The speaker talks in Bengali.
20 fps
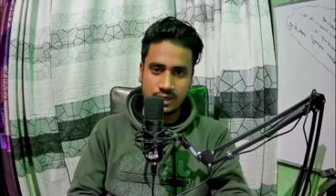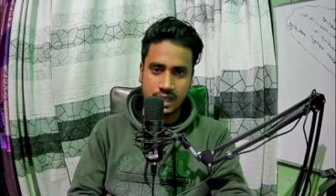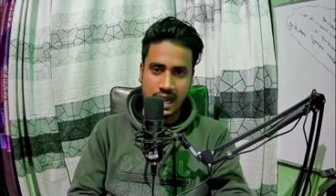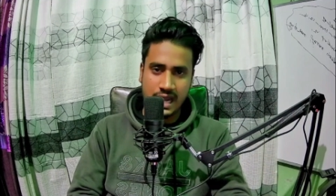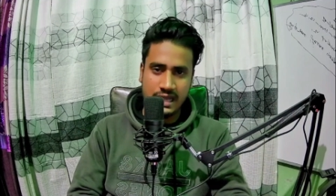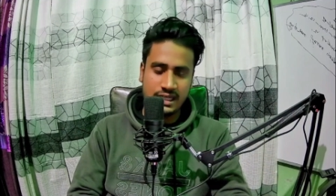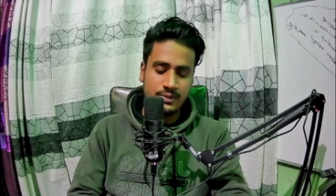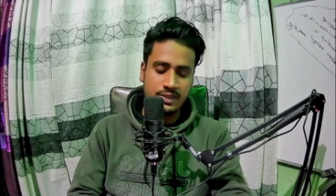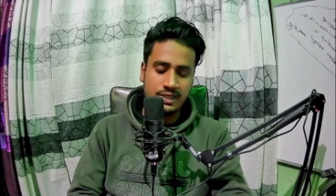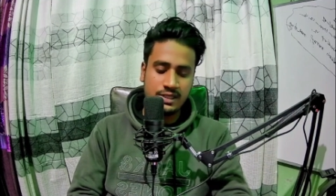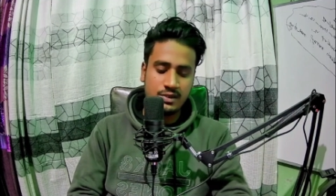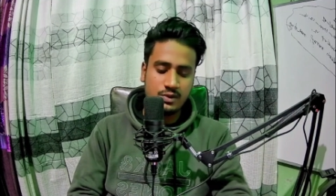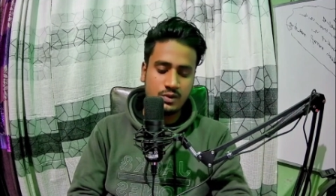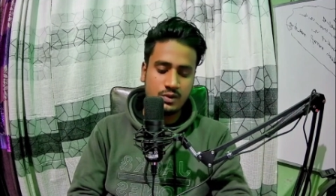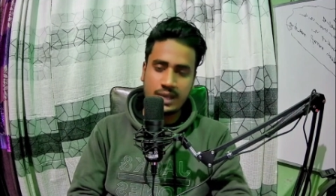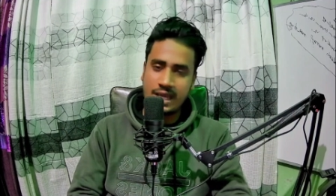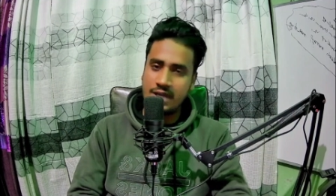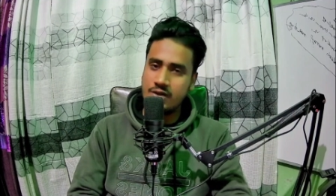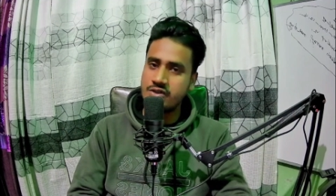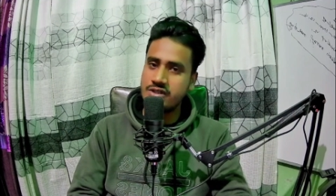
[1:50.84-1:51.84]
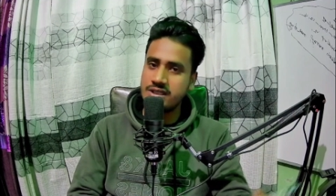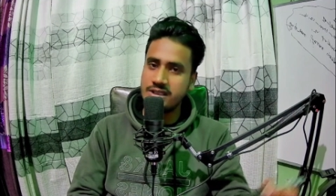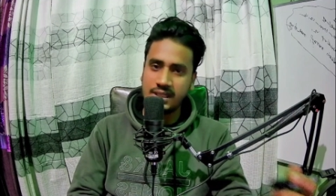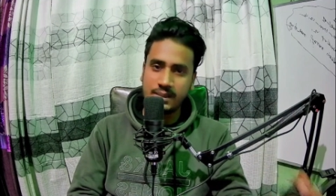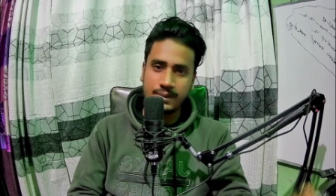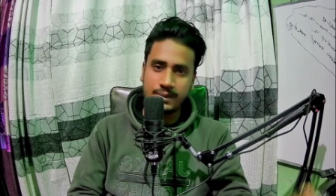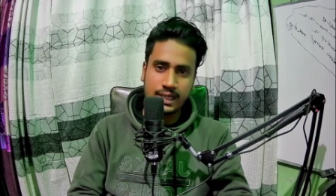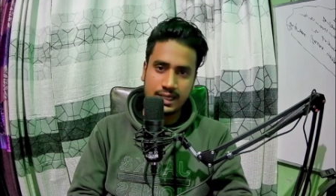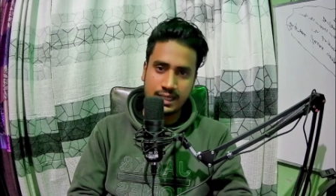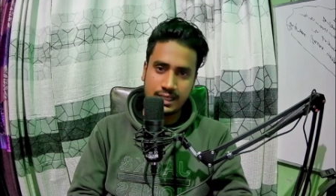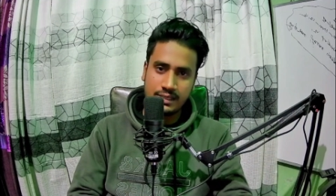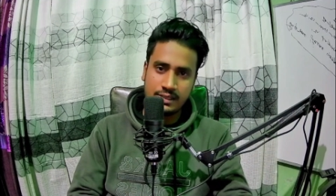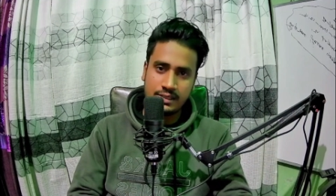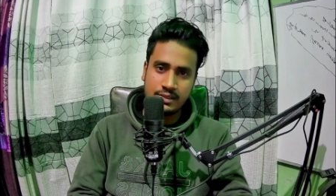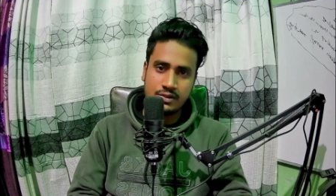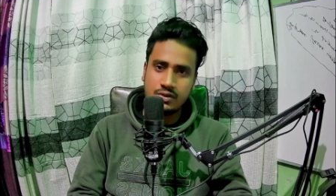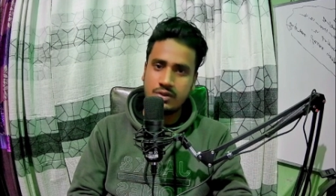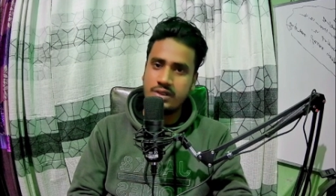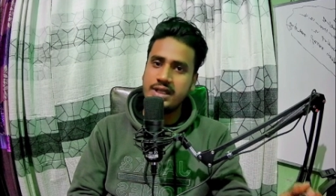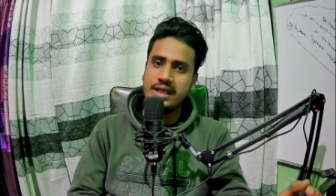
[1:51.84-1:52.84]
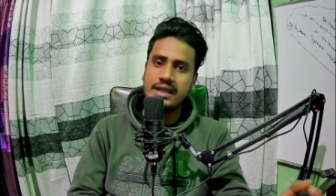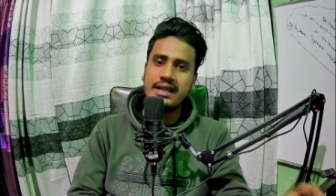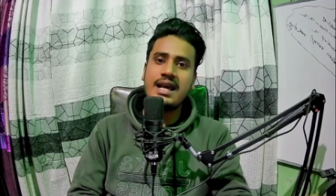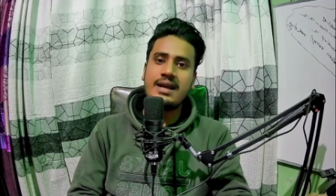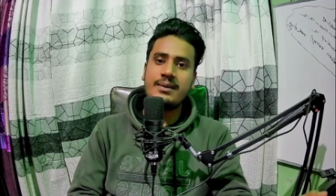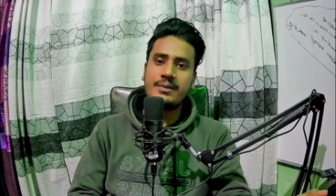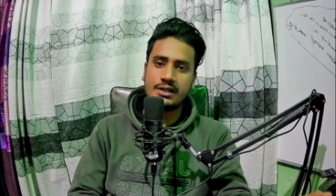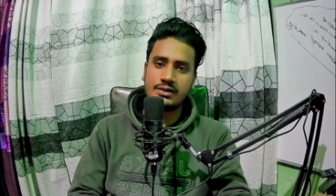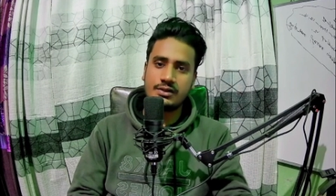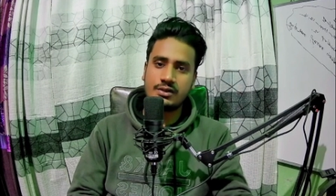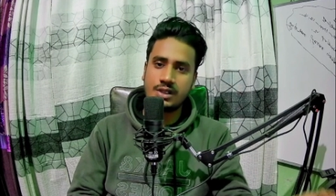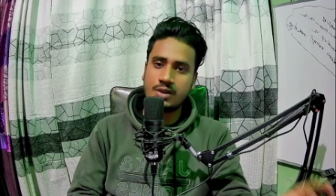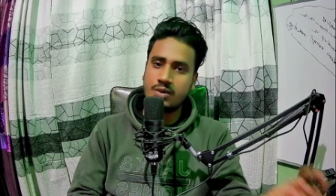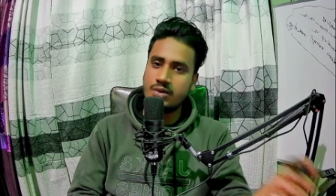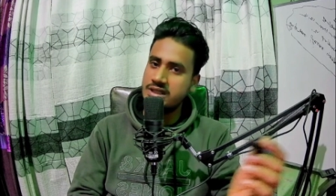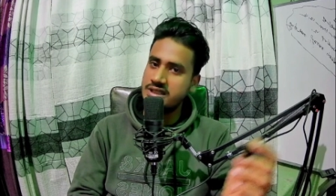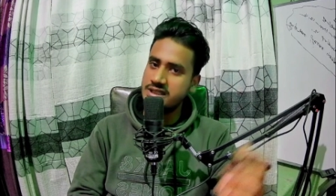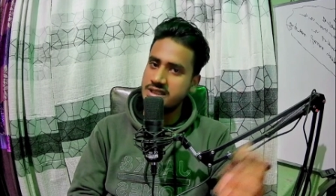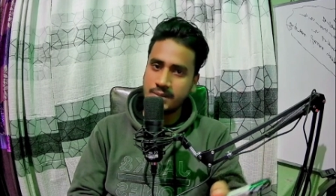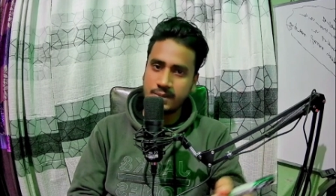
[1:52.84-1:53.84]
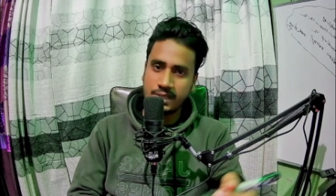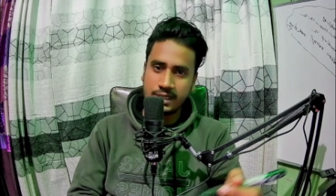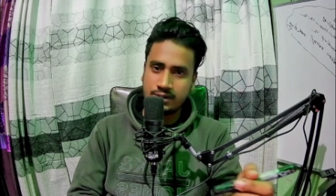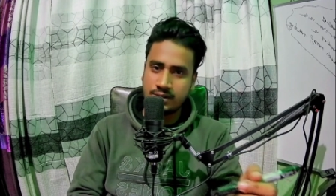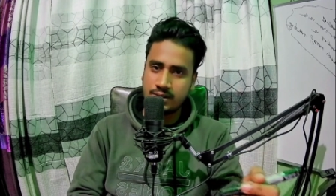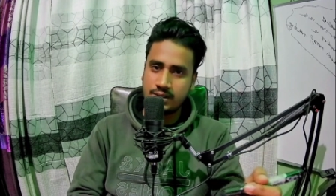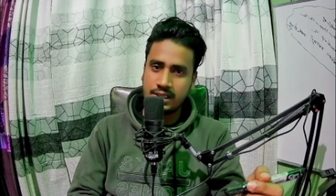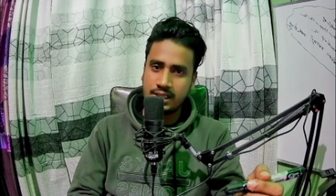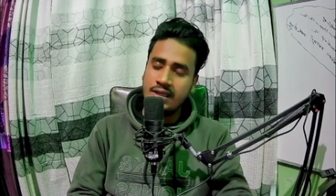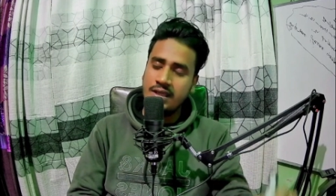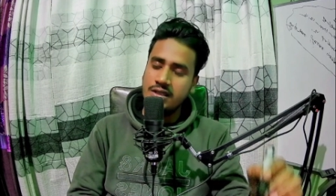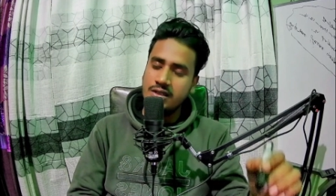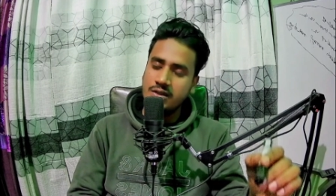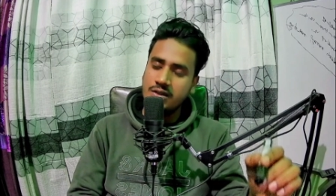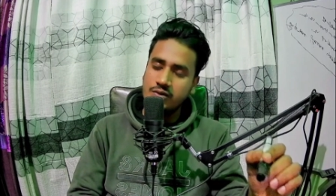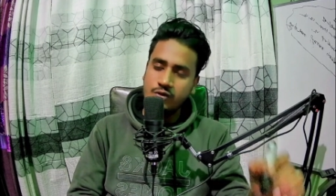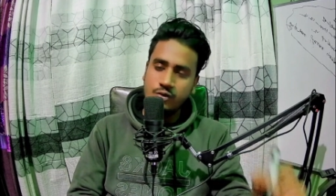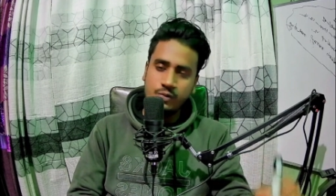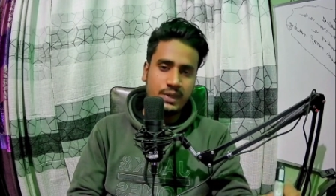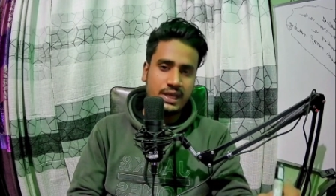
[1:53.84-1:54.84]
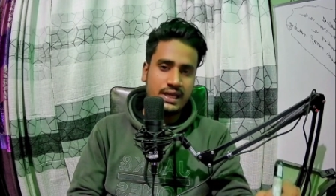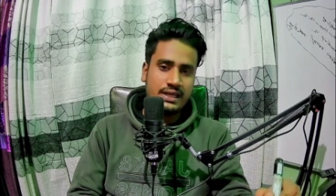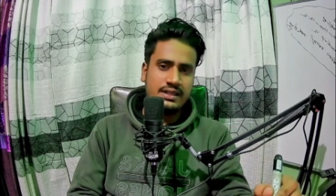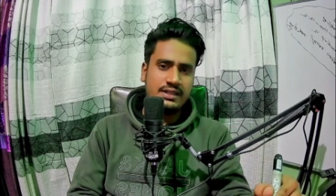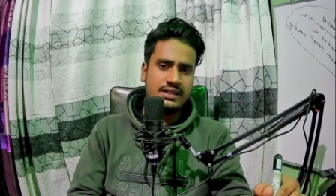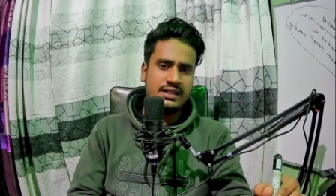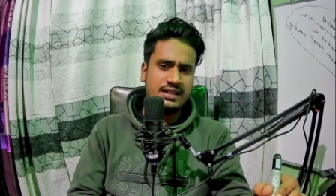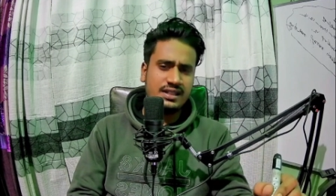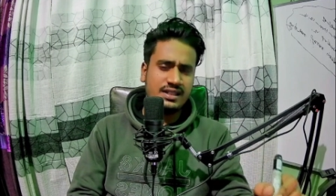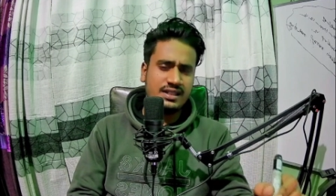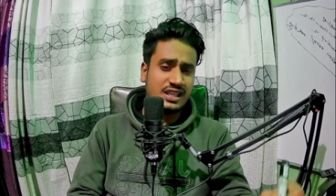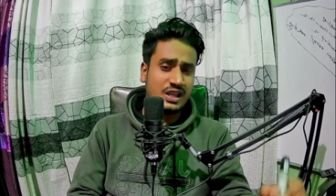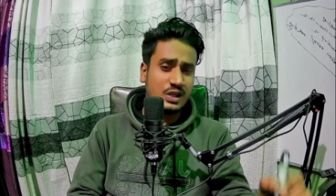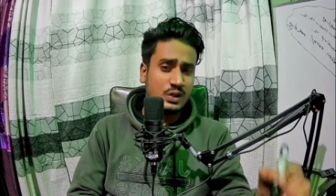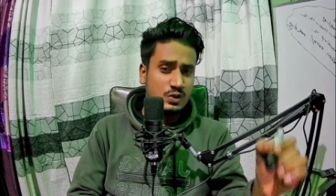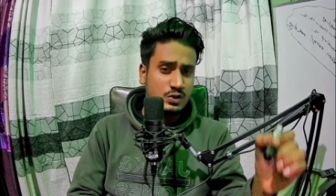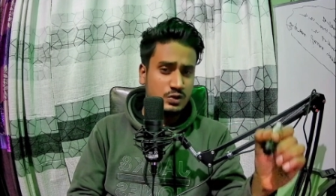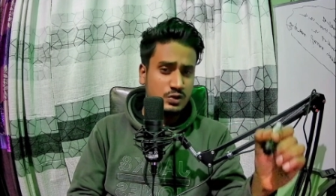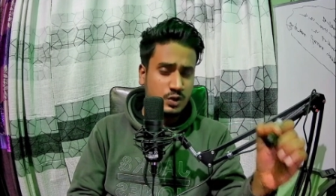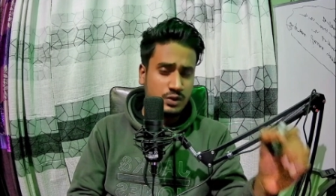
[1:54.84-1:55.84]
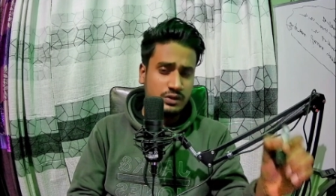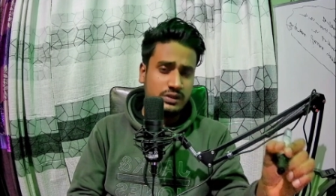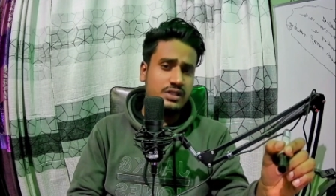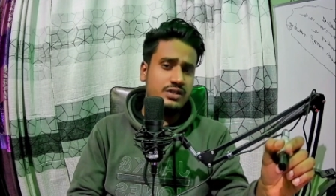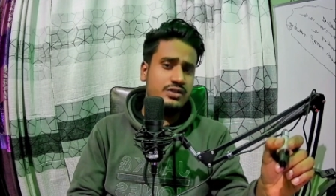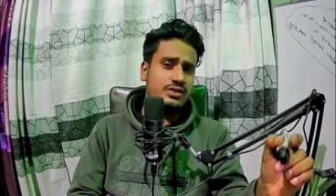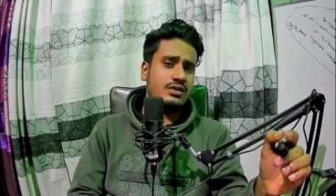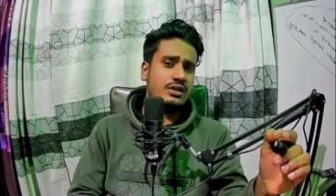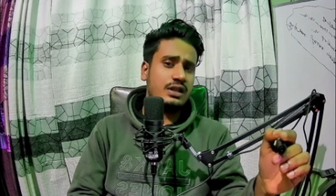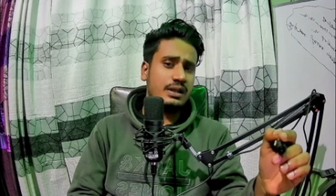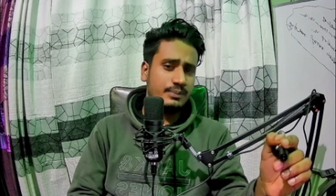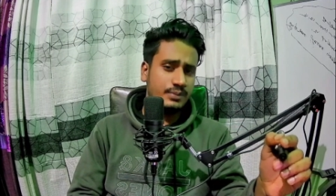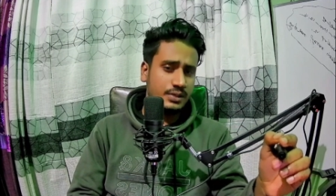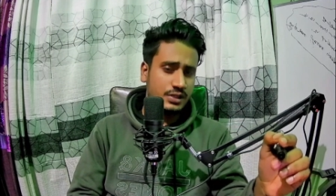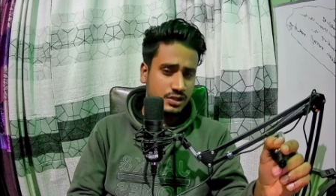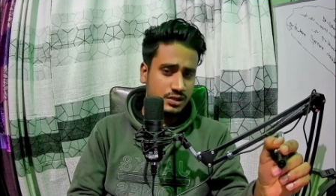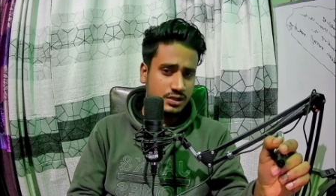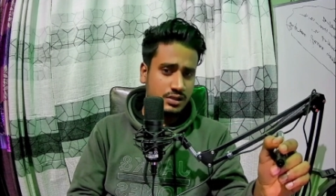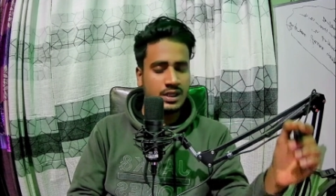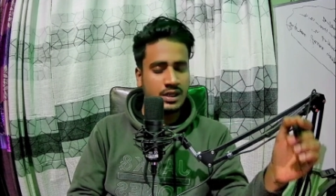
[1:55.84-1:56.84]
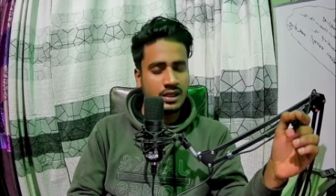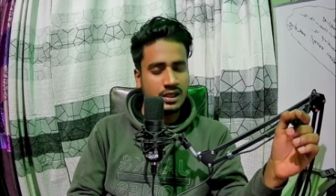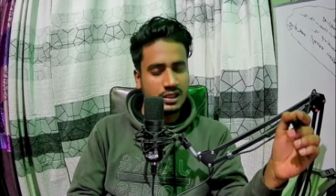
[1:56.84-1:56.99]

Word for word: আলটিমেটলি ও মানুষ চিনতে পারে নাই সো এটা কার ব্যর্থতা ওর নিজের ব্যর্থতা ইউটিউব মার্কেটিংটাতে এখন যথেষ্ট কম্পিটিশন